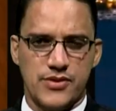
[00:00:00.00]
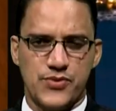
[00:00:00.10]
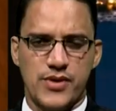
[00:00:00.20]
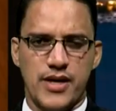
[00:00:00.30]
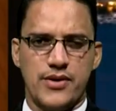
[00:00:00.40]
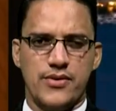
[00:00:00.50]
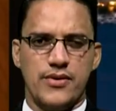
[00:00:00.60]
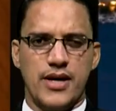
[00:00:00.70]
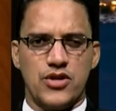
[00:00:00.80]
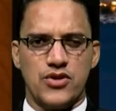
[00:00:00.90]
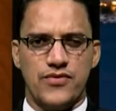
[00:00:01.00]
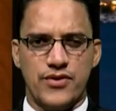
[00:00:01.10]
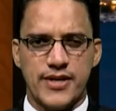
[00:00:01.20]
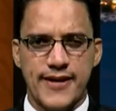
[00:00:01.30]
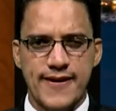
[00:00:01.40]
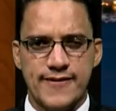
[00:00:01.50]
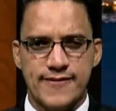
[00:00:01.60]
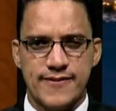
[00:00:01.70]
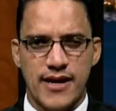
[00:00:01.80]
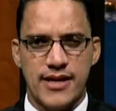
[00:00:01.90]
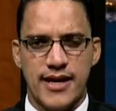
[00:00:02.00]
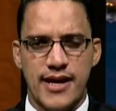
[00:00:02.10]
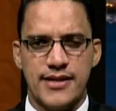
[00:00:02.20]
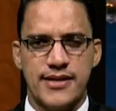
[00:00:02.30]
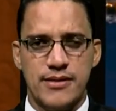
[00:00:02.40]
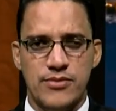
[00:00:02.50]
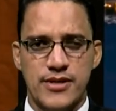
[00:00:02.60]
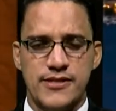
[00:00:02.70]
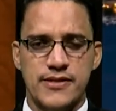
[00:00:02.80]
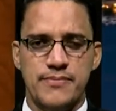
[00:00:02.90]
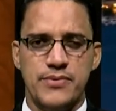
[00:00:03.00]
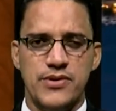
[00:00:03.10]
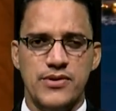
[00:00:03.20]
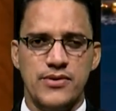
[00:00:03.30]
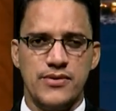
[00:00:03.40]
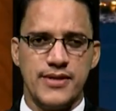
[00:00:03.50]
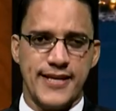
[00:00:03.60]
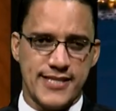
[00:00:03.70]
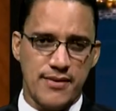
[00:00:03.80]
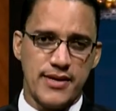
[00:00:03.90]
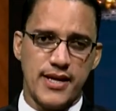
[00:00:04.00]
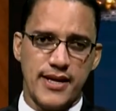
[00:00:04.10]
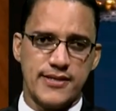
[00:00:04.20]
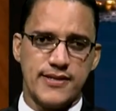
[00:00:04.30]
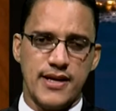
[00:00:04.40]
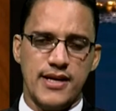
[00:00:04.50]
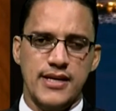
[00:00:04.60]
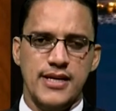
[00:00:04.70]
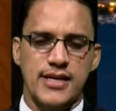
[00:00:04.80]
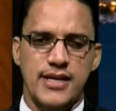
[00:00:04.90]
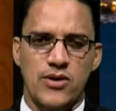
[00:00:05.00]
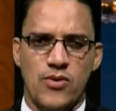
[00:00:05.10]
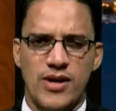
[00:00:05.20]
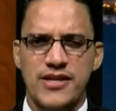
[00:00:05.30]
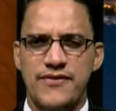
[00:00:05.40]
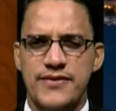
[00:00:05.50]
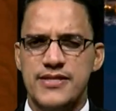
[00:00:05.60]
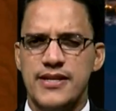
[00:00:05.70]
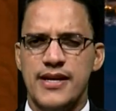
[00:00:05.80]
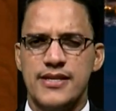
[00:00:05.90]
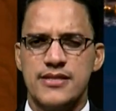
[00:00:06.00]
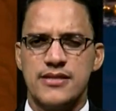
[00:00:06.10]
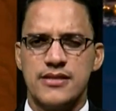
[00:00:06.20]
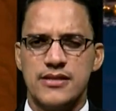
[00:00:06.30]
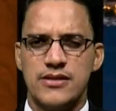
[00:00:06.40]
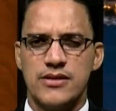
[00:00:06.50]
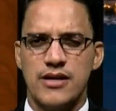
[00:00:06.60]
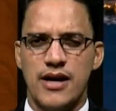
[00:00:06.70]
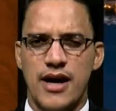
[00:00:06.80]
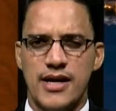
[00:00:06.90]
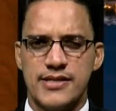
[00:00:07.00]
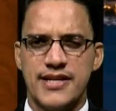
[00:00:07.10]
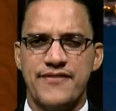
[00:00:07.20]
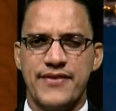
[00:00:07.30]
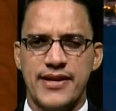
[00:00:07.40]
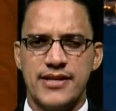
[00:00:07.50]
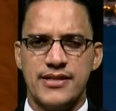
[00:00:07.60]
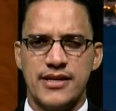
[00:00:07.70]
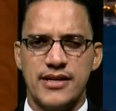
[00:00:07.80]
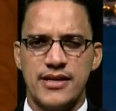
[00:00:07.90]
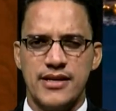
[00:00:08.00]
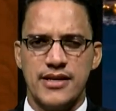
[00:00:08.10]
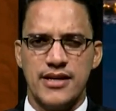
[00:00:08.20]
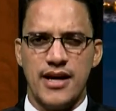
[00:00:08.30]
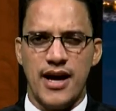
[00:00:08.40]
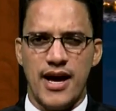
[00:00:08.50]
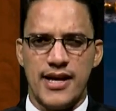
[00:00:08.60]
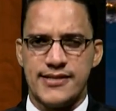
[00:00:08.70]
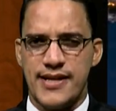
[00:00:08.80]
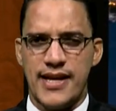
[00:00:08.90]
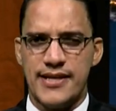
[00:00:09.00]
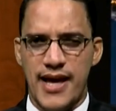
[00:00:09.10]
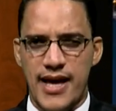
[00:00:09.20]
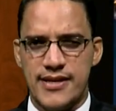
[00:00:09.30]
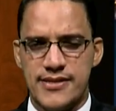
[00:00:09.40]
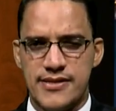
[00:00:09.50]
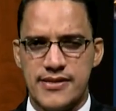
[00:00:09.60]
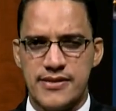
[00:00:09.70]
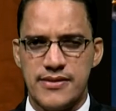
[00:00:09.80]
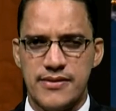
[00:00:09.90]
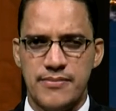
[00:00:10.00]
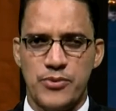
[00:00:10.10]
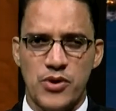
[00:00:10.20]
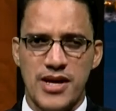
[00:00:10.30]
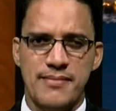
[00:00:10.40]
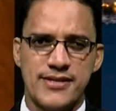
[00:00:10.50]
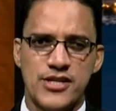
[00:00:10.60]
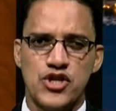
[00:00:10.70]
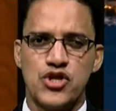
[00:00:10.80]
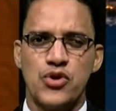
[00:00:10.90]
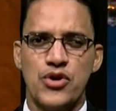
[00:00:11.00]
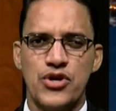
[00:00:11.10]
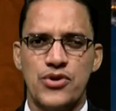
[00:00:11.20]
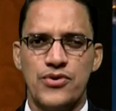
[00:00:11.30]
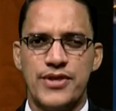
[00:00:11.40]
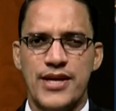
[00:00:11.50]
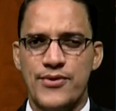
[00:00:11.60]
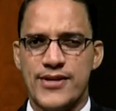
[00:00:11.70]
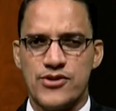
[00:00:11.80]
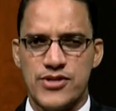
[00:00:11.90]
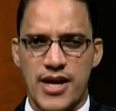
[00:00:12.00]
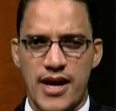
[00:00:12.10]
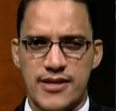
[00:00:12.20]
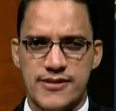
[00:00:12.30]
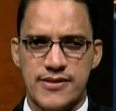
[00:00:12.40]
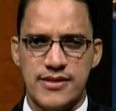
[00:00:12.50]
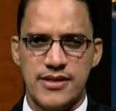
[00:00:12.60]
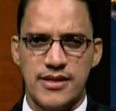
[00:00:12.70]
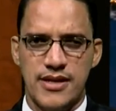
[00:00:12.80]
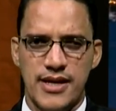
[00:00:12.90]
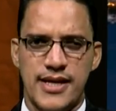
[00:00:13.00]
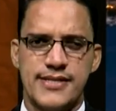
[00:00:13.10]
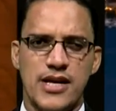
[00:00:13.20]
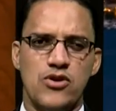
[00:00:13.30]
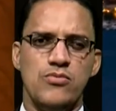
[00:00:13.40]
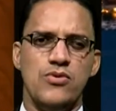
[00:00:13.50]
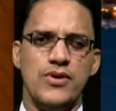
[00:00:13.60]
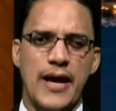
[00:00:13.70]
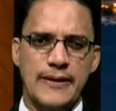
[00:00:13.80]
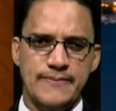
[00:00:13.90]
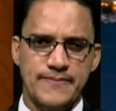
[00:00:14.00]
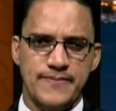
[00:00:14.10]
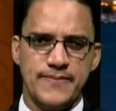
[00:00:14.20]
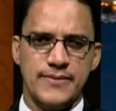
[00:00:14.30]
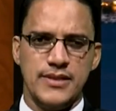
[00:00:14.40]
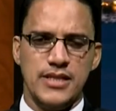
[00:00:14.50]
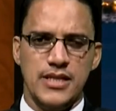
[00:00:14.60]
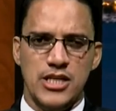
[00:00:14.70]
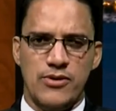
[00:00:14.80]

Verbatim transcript: escucharon a Rodolfo Reyes, alcalde del municipio de Sabana Iglesia. ¿Cuán difícil es hacer frente a las realidades, problemas históricos, deudas sociales que se acumulan? Y